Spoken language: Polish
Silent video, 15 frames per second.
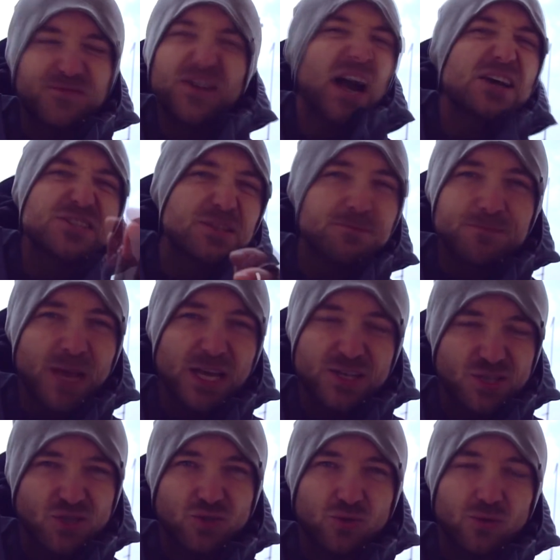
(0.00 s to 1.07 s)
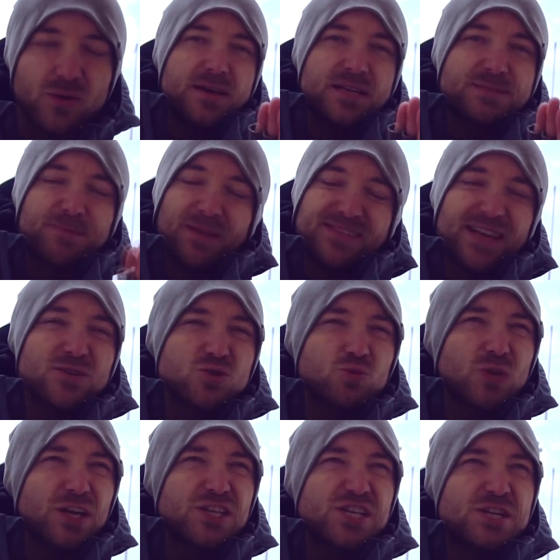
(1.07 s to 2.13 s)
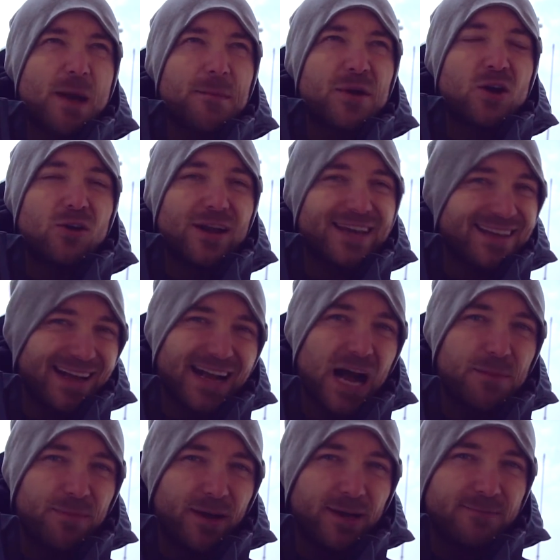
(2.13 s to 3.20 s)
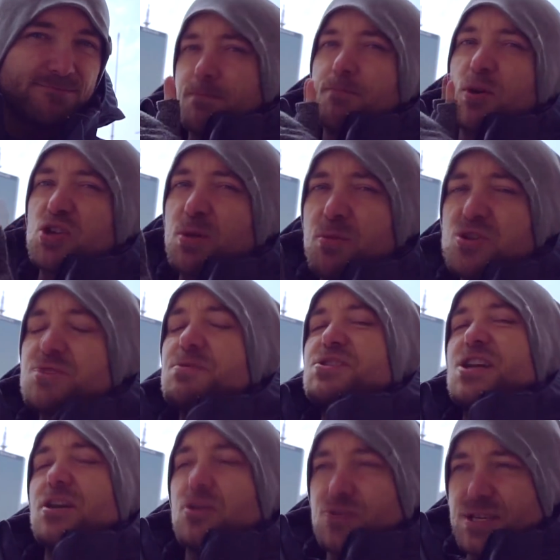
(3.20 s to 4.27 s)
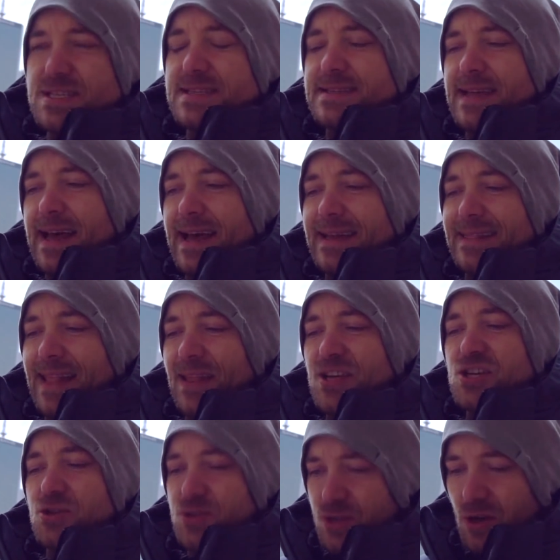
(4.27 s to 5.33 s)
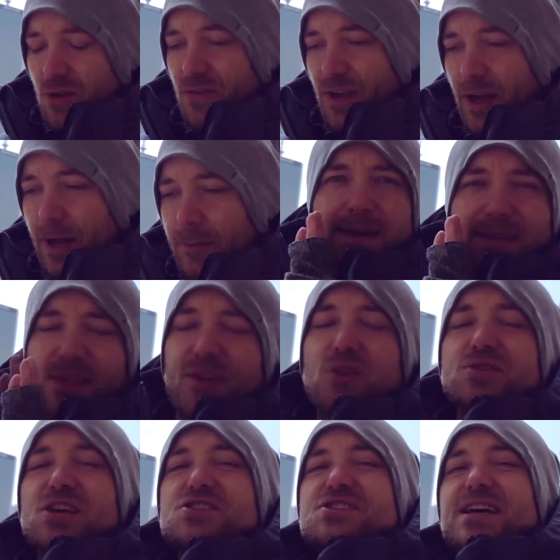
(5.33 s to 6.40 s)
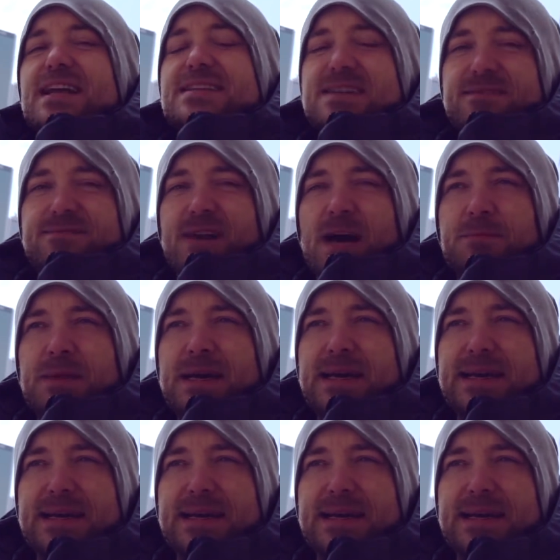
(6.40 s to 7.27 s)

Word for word: każdym miejscu, sprawdzając tutaj, czy nie mamy kolegi na gapę, bo to może być niekorzystne dla naszego zdrowia. Dlatego też zalecam Wam